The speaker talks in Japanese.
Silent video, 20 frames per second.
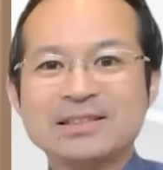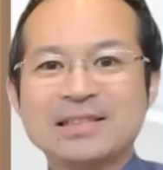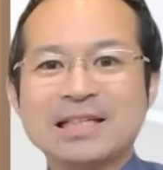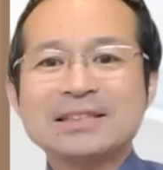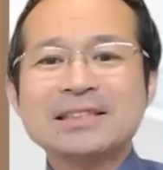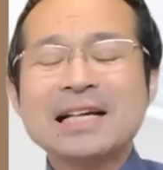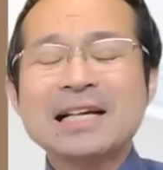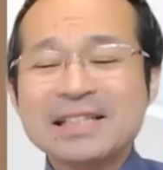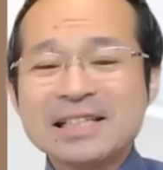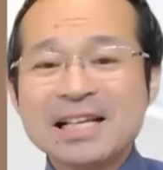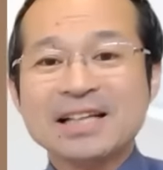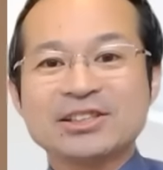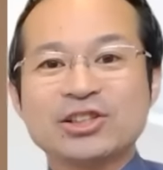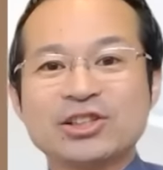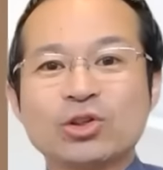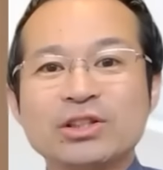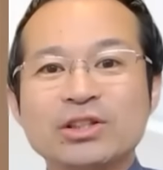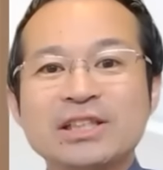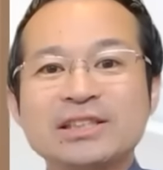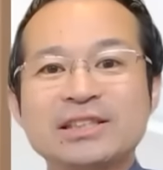さすがにね、
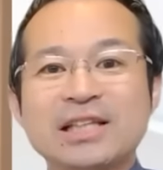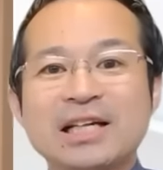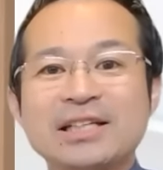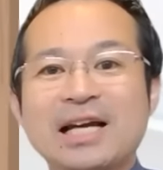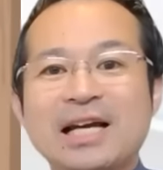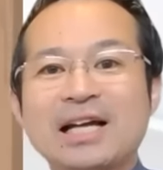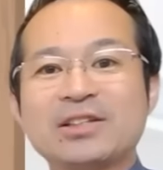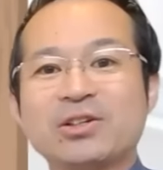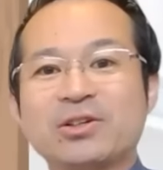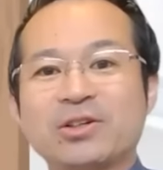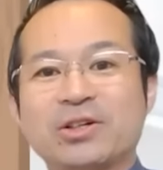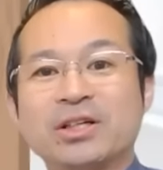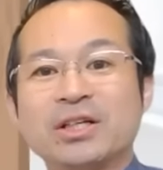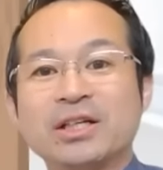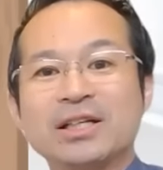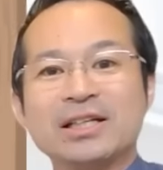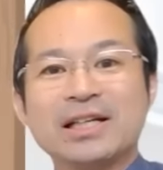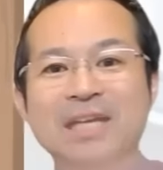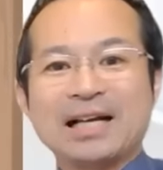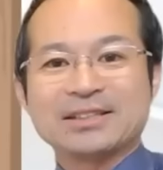職人さんに後の
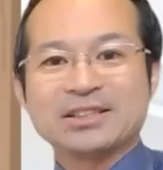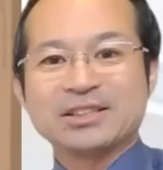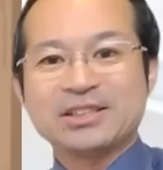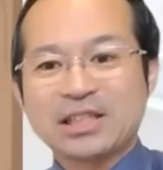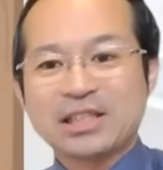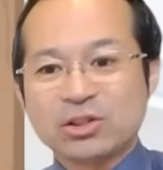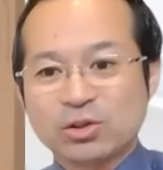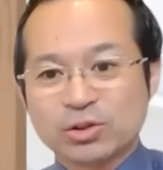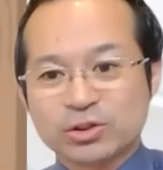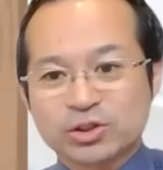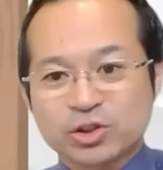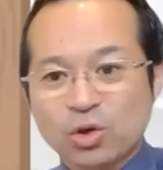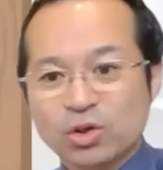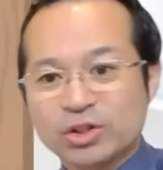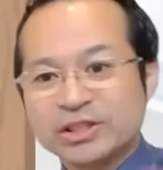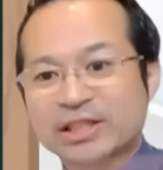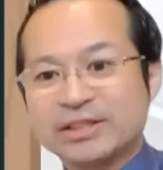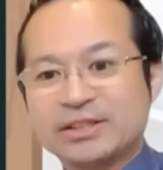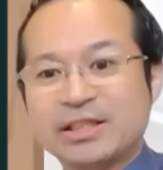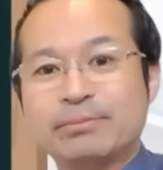外したところ
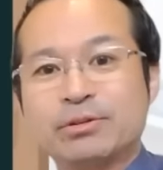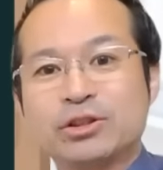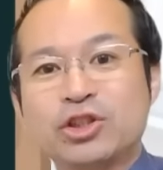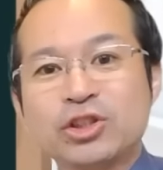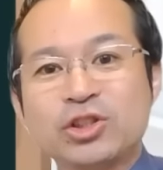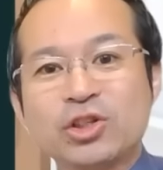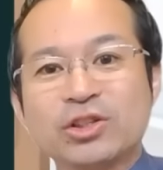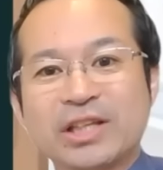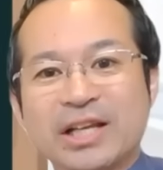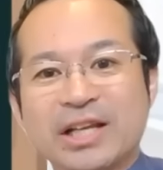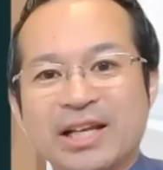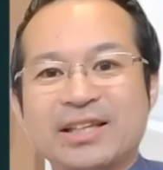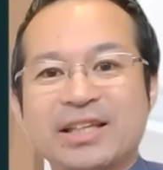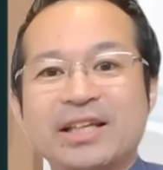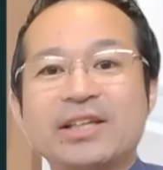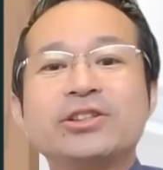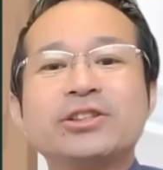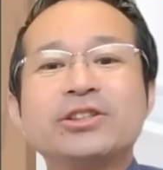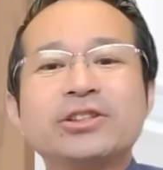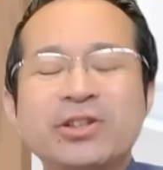雑巾で全部拭いといてねっ
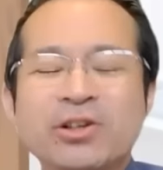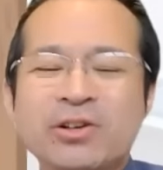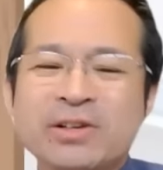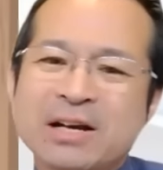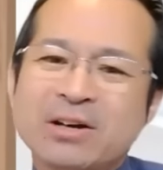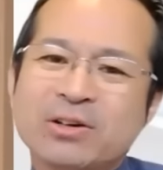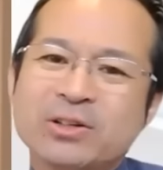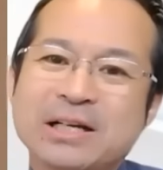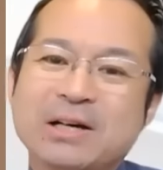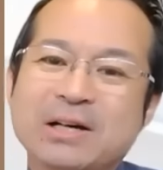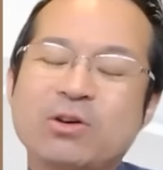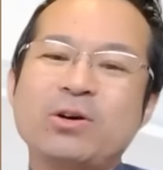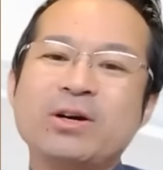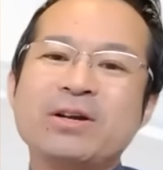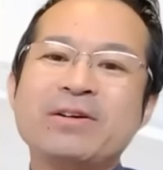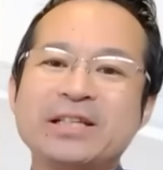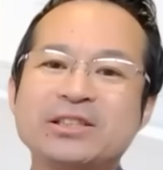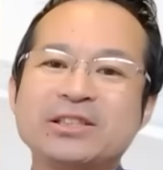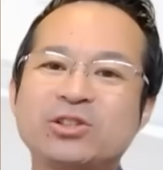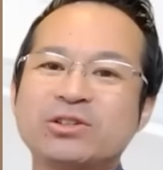ていうようなことは、こ
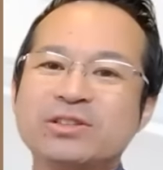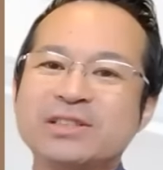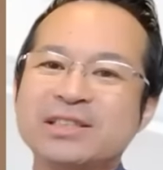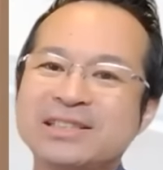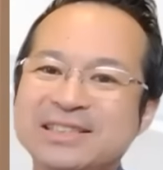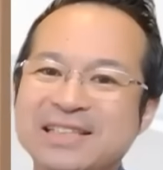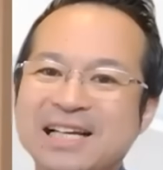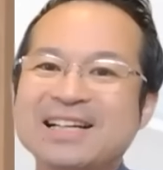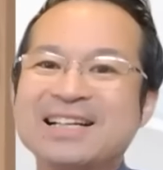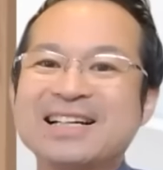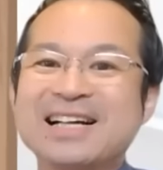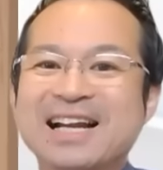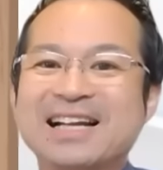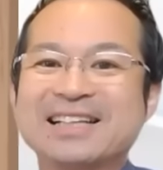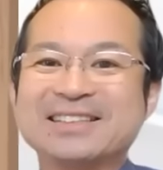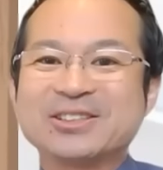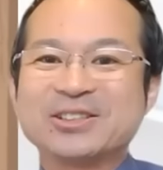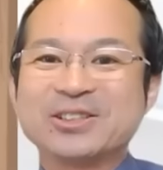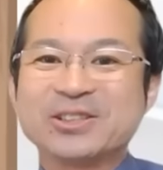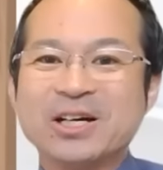れはね、職人さんか
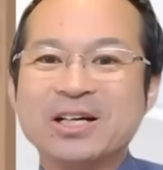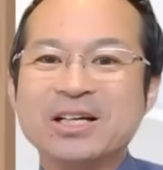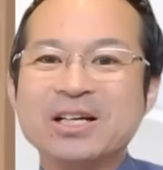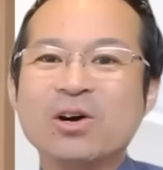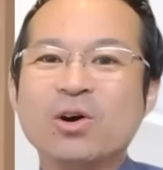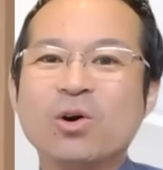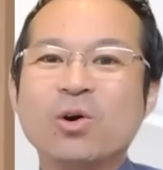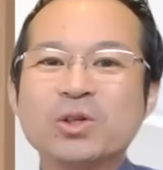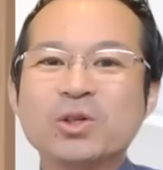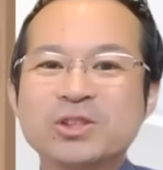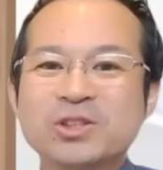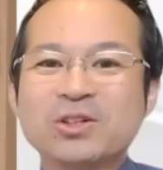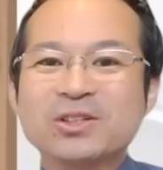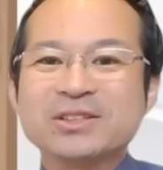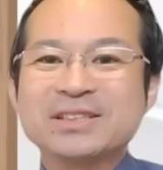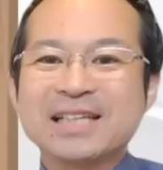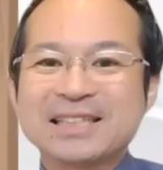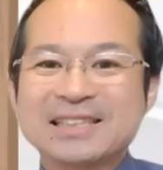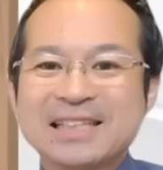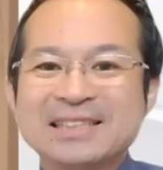らすると、お
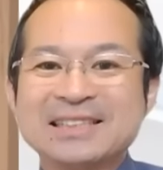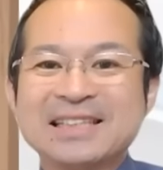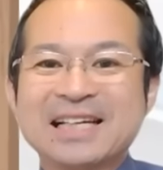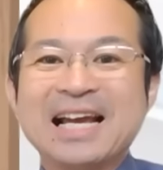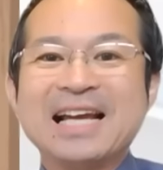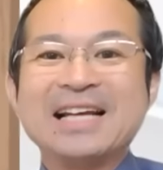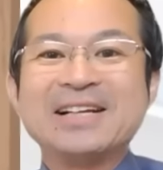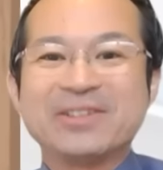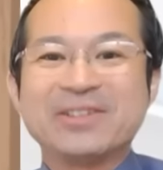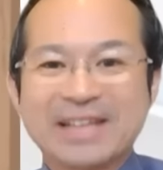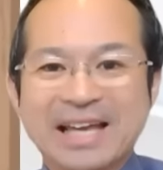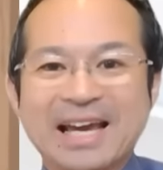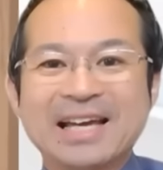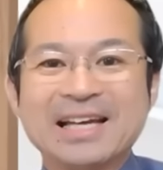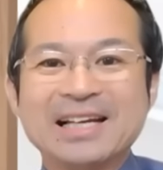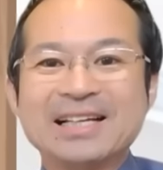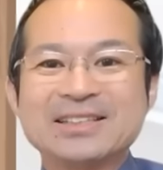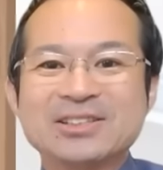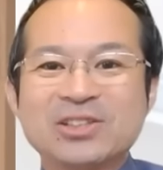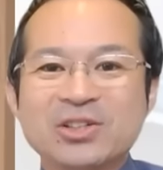掃除屋さんじゃないの
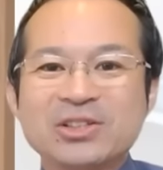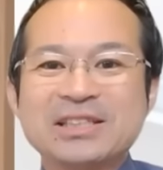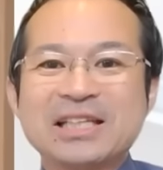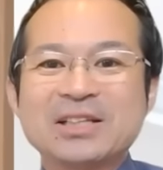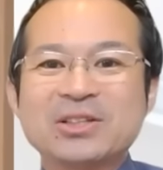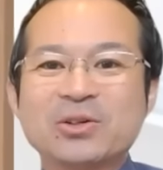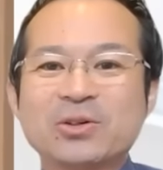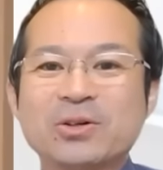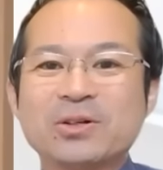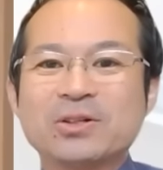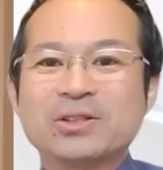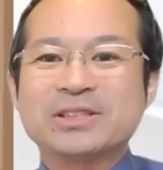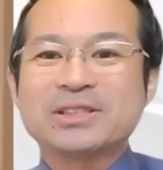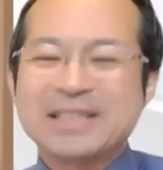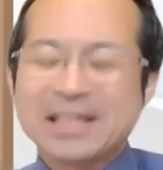で、そういったところを